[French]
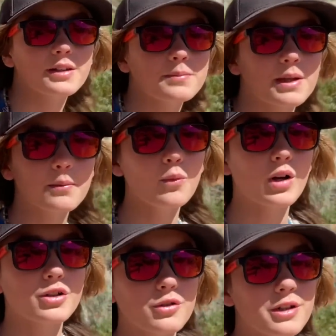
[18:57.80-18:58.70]
peut-être
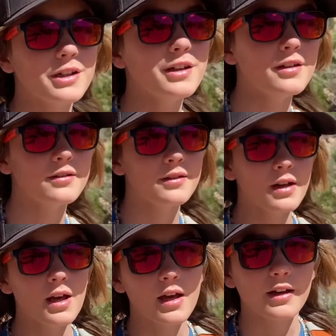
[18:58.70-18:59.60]
moins jolies.
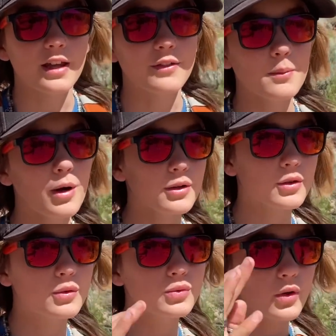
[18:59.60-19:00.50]
Il y avait moins de
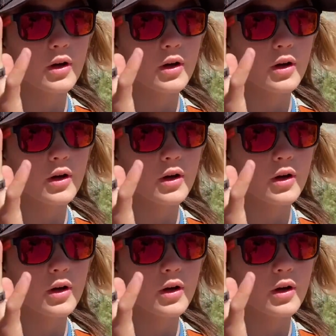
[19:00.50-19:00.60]
couleurs